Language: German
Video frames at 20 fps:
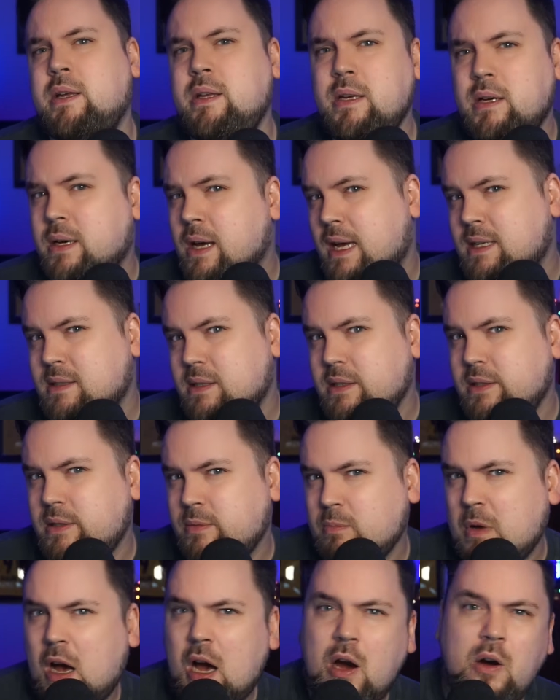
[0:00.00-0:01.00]
hier esse
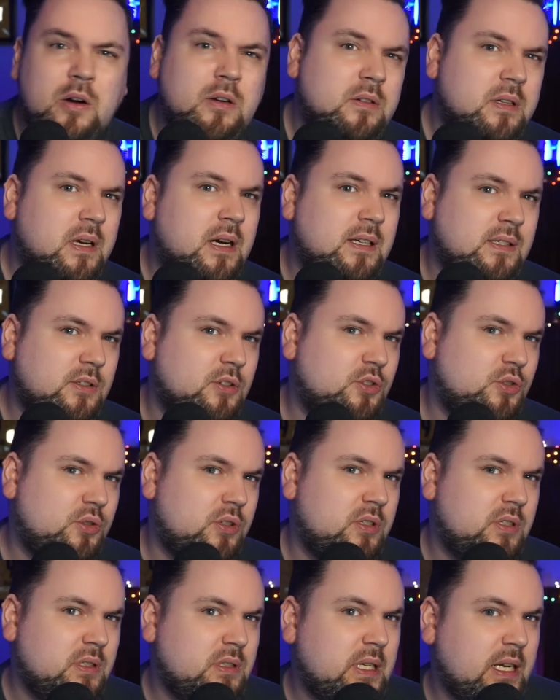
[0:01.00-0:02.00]
ich mal und ja, hast du
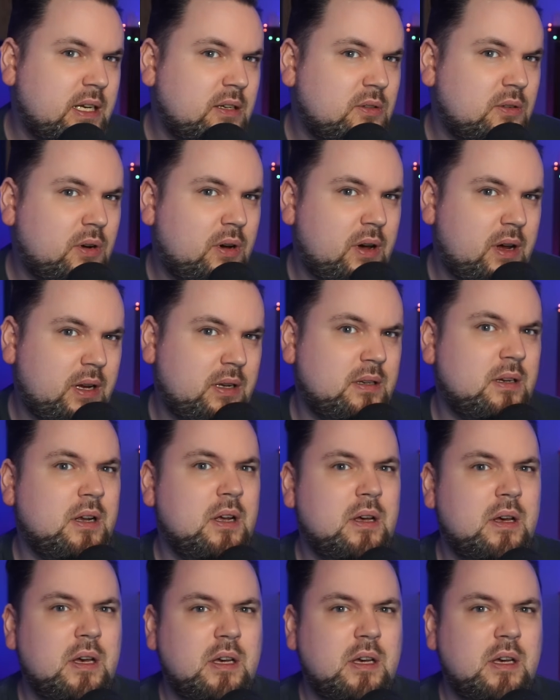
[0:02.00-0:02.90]
schon den neuen